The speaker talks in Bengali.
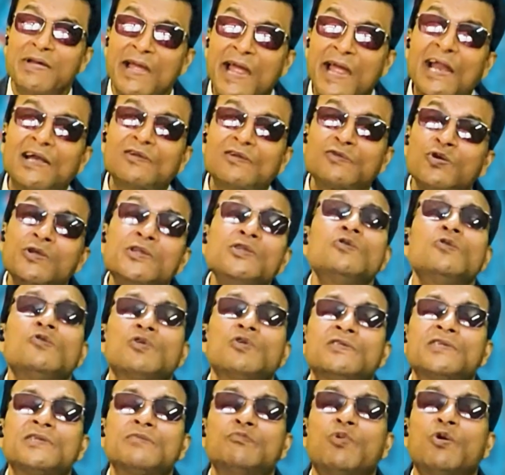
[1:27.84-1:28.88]
ফ্যাট তৈরি
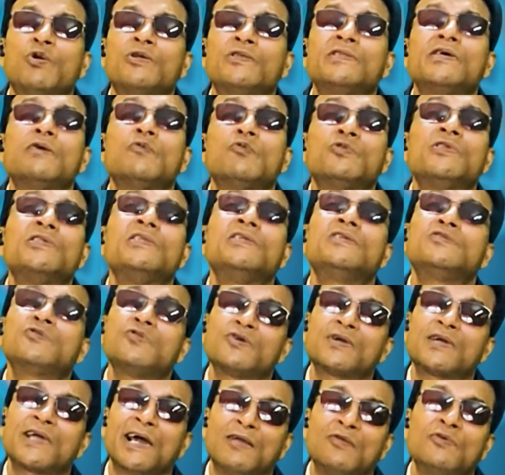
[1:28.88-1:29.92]
করেছেন বডিতে অতিরিক্ত
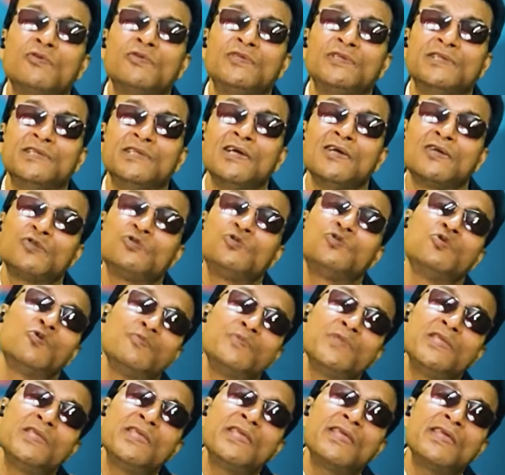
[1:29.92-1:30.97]
ক্যালোরি
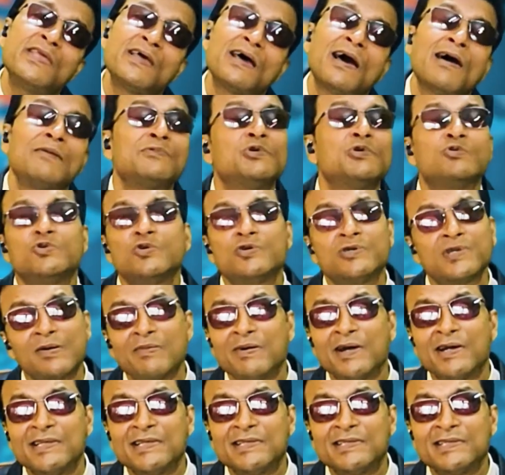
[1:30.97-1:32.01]
জমিয়ে আপনি ওজনটা
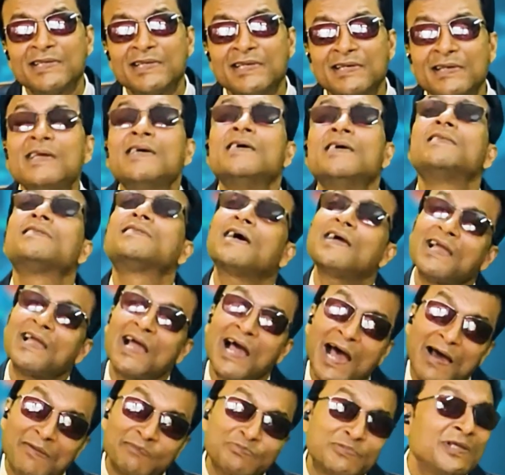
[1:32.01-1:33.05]
বাড়িয়েছেন তাই
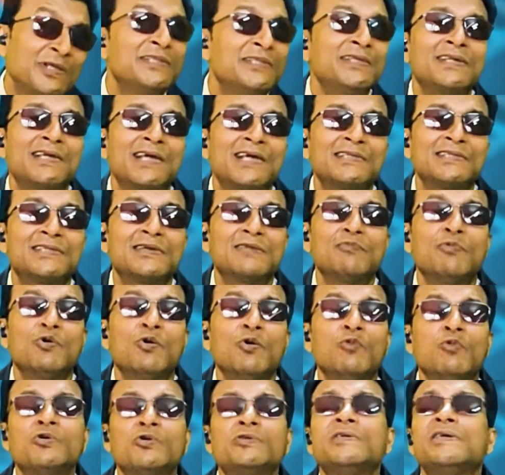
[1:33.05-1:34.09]
আপনাদেরকে আজকে
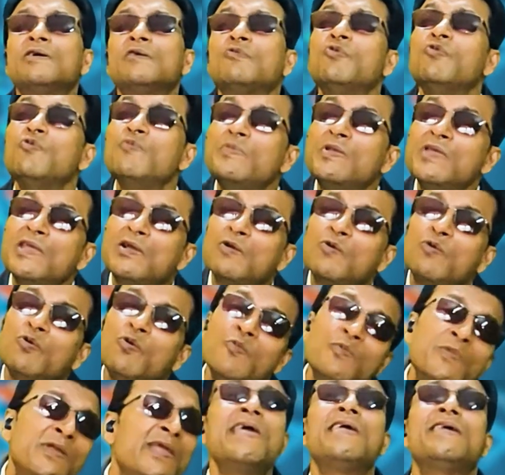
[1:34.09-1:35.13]
বলবো যে ঘুমিয়ে
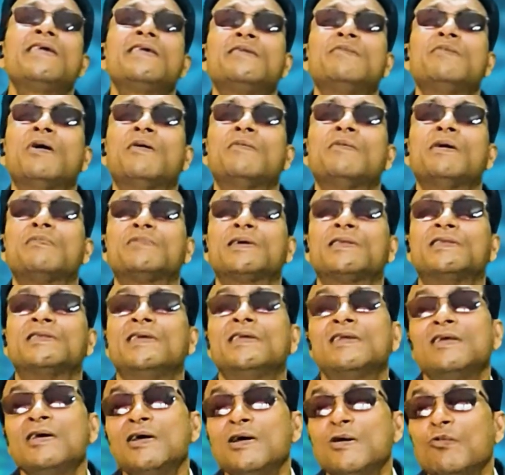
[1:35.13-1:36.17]
ঘুমিয়ে কিভাবে
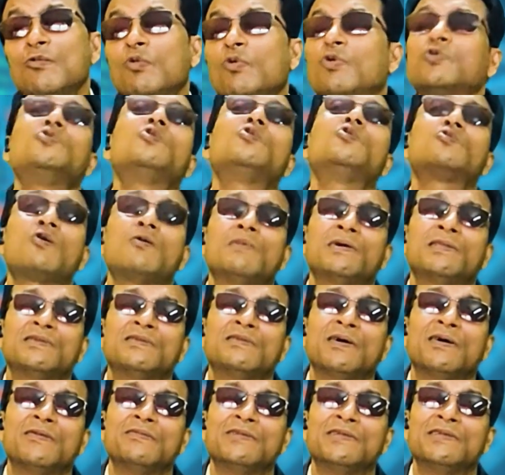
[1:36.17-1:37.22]
আপনাদের ওজন কমাতে
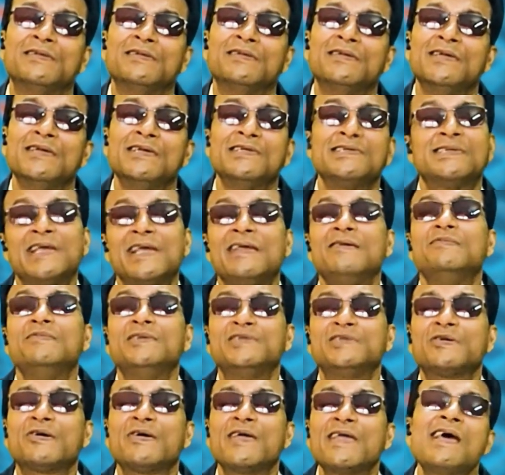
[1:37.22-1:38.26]
পারবেন সেই
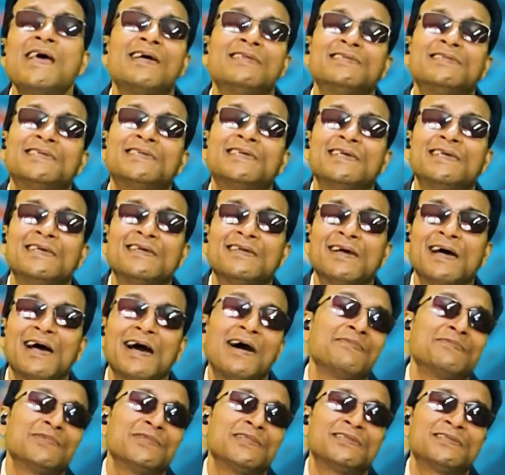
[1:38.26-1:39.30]
বিষয়ে আজকে
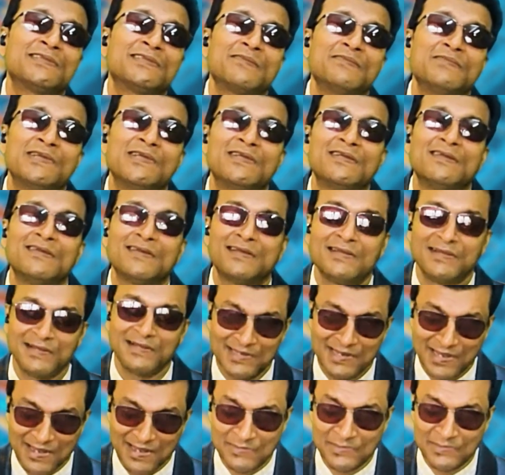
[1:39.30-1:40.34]
আপনাদের সামনে
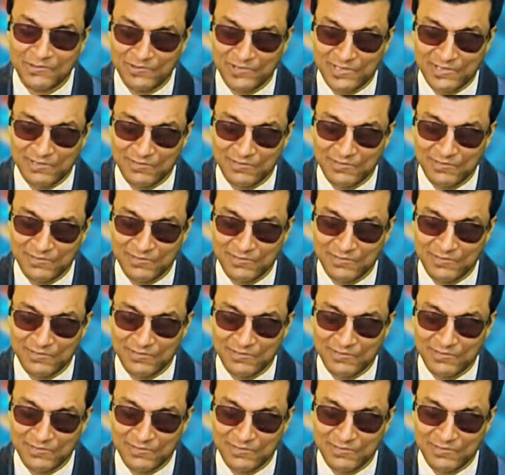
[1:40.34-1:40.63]
আমি কথা